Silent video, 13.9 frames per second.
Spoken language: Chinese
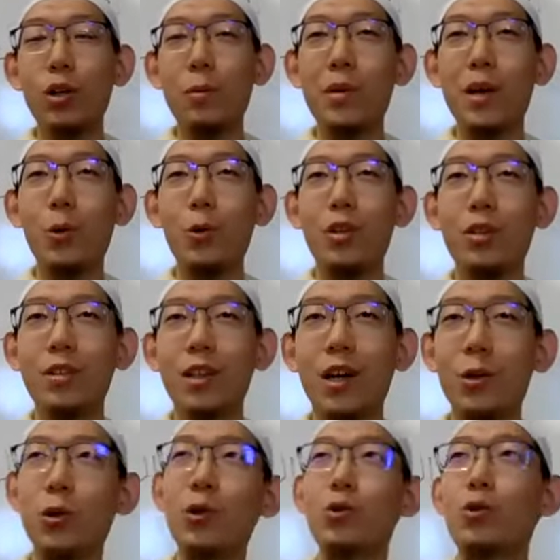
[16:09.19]
人辩论。”然
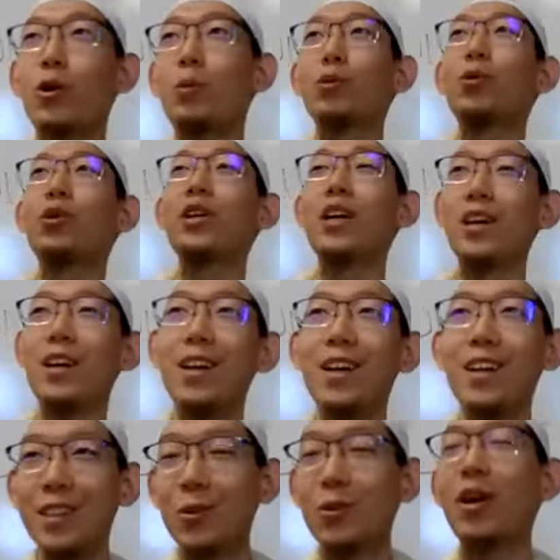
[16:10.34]
后有的人说：“我不同
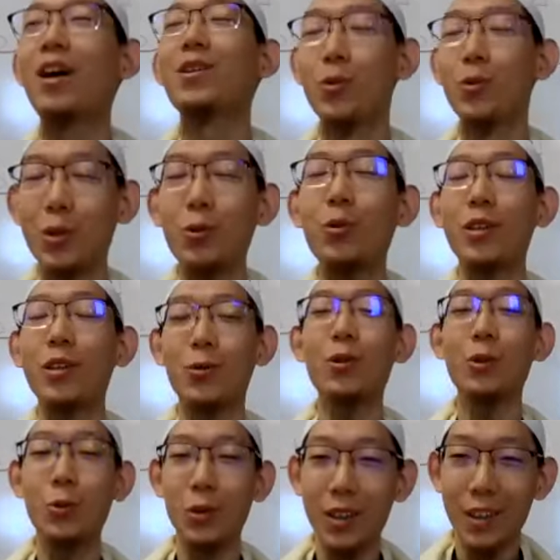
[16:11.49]
意。”他说：“啊，你说的对，你
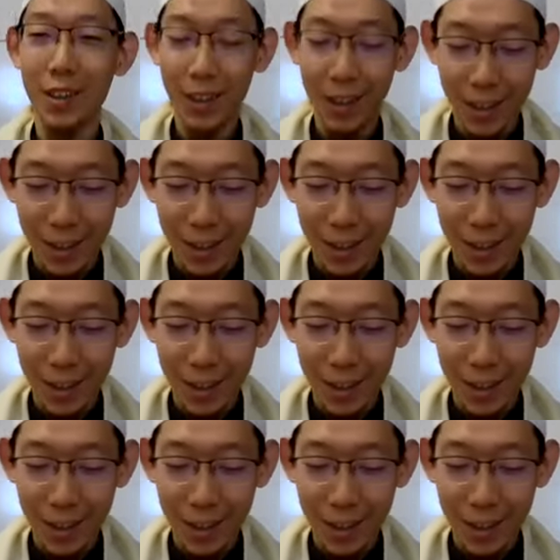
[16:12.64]
说的对。”